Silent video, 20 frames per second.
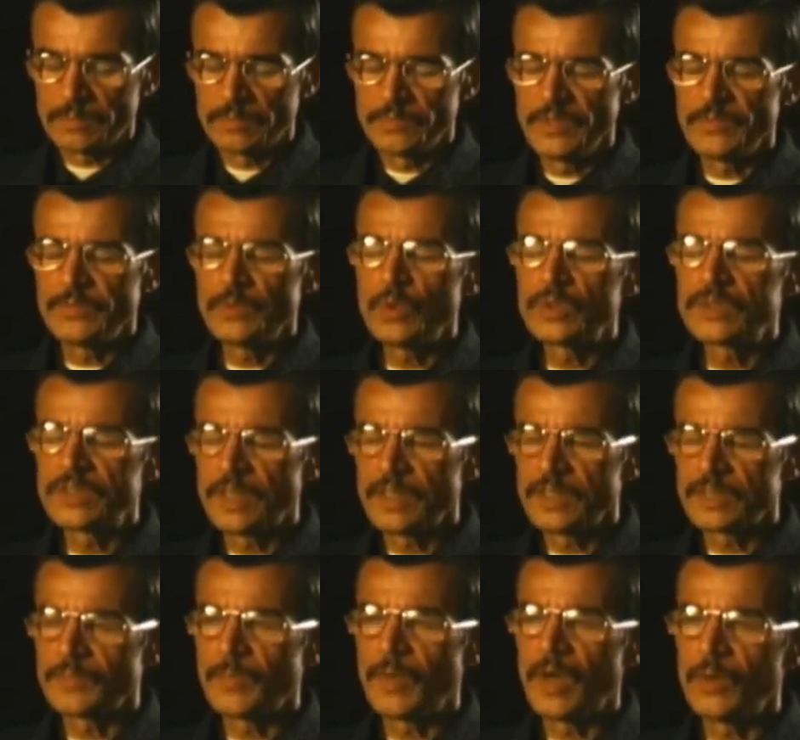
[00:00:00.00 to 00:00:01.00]
Мне вдруг
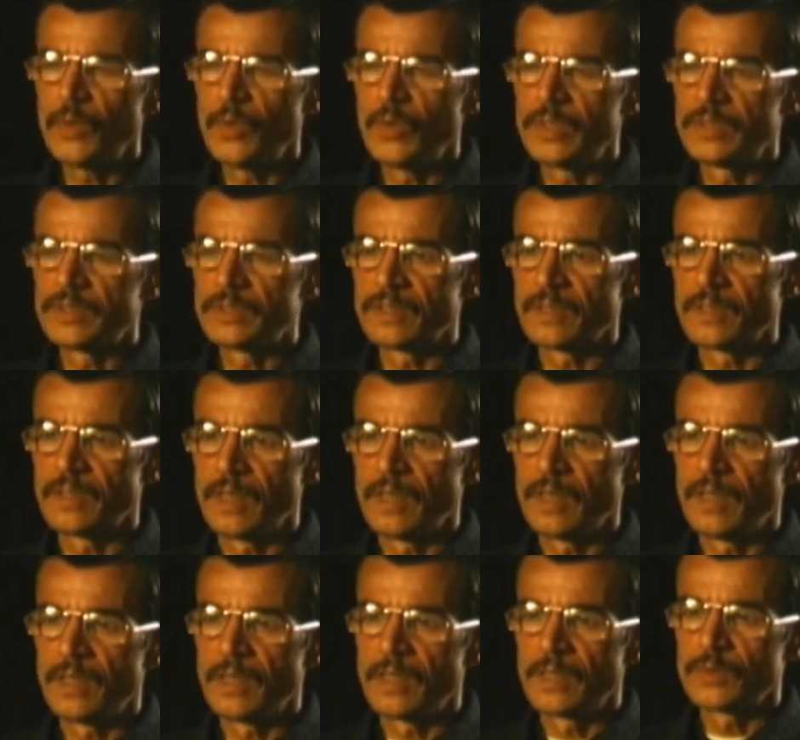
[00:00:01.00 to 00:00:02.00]
стало спокойно.
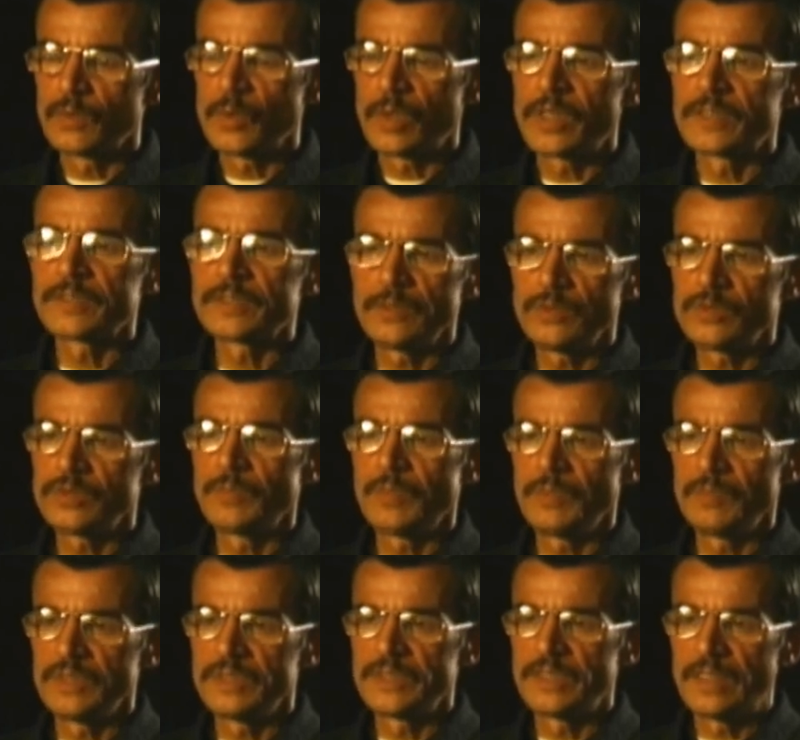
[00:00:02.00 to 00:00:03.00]
Только слезы
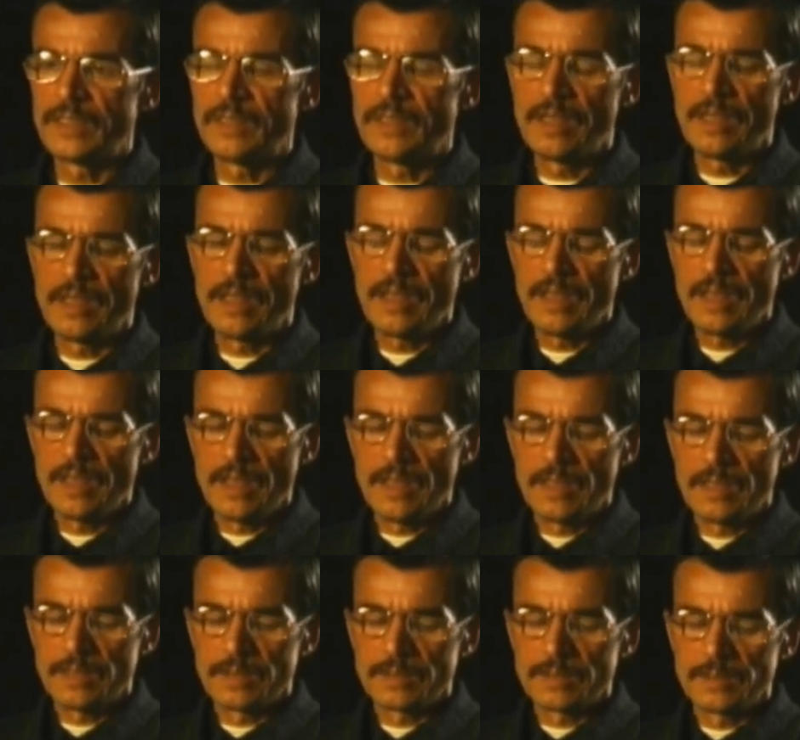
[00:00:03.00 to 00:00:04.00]
побежали.
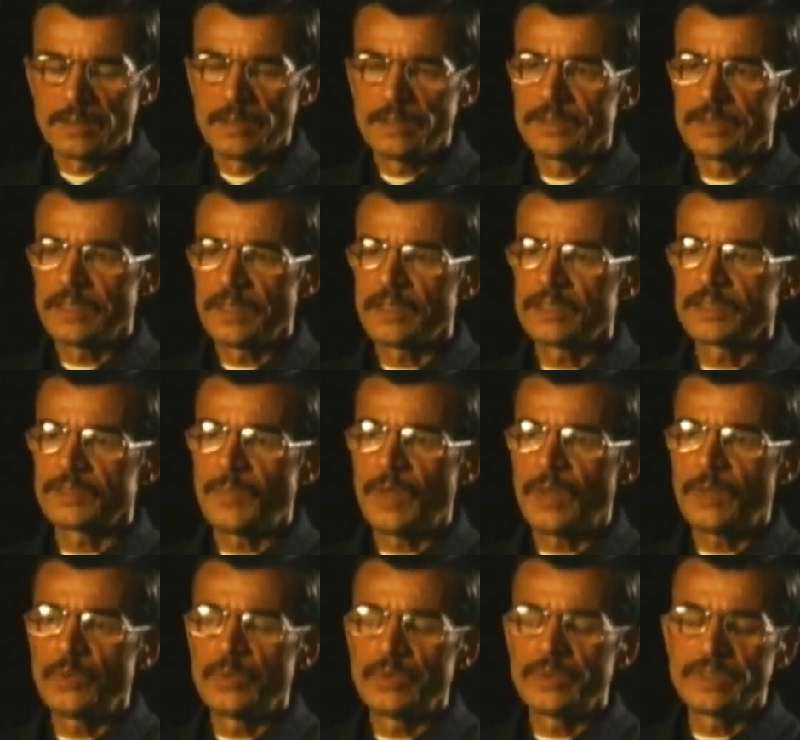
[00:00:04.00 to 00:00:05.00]
И стало
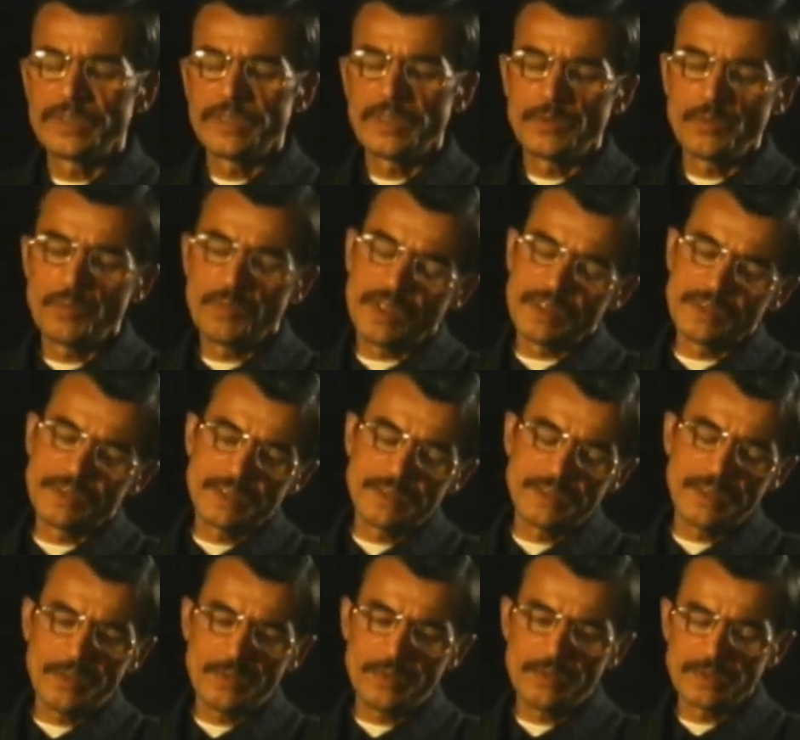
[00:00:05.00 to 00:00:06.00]
спокойно. Я упал на
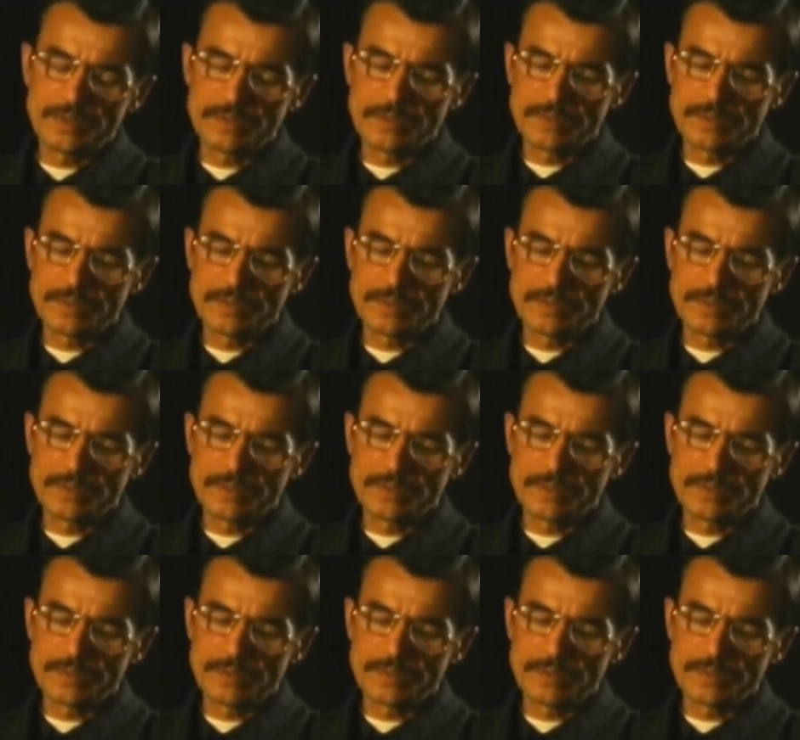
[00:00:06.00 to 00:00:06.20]
нару.